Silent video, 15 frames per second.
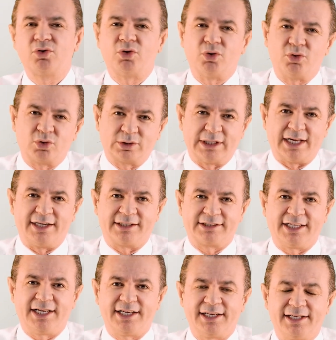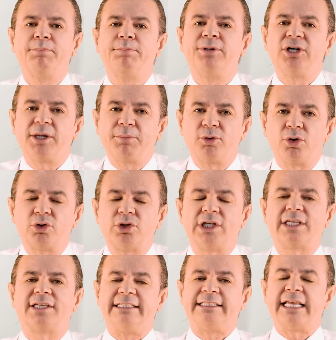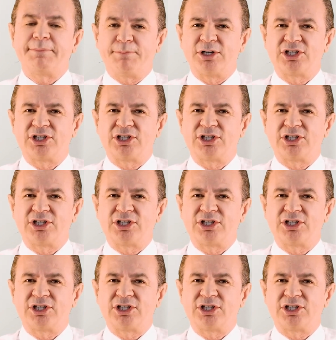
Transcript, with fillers: çocuklarda prebiyotik tek